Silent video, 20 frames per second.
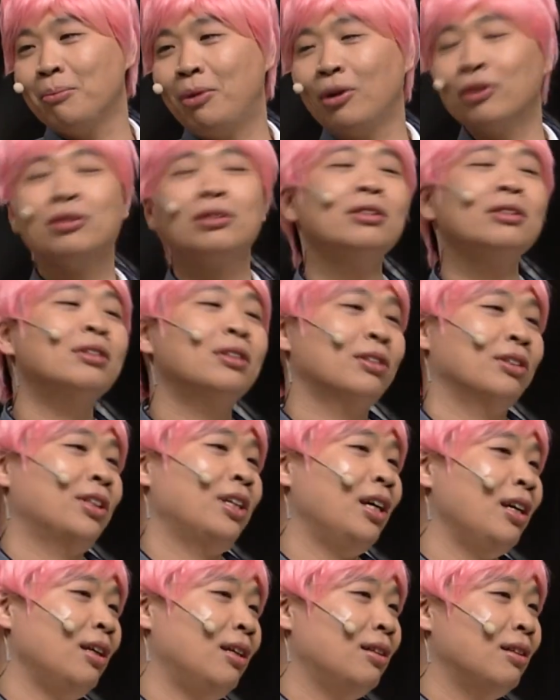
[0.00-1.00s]
버릇은
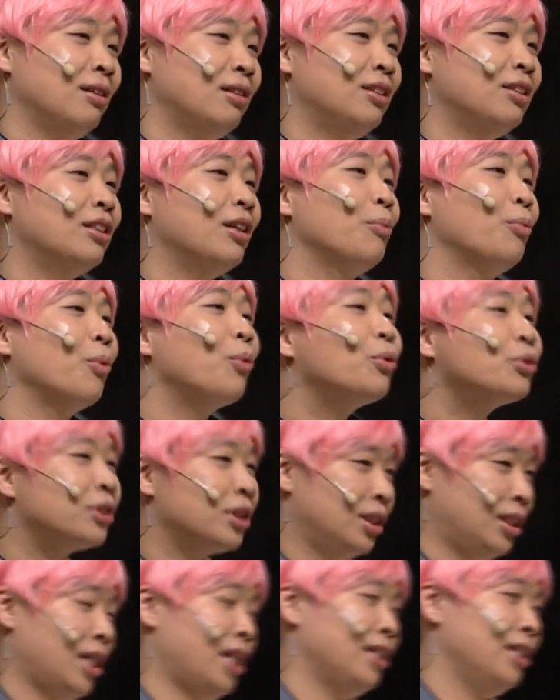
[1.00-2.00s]
그렇게 쉽게 못
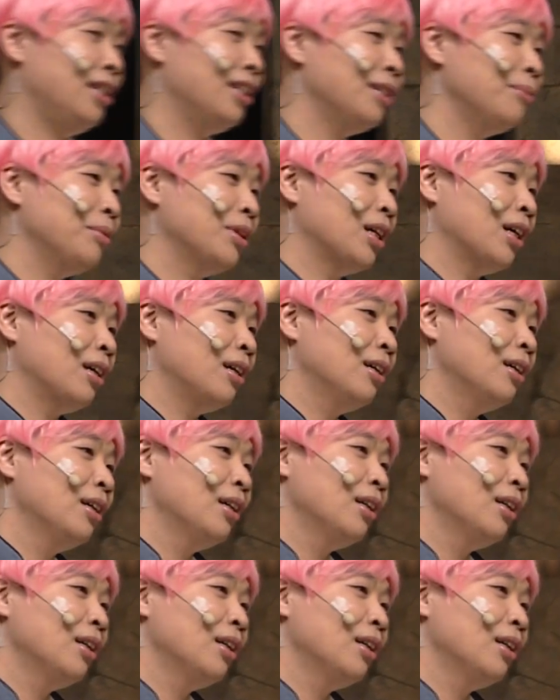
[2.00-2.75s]
고친다 이 얘기입니다.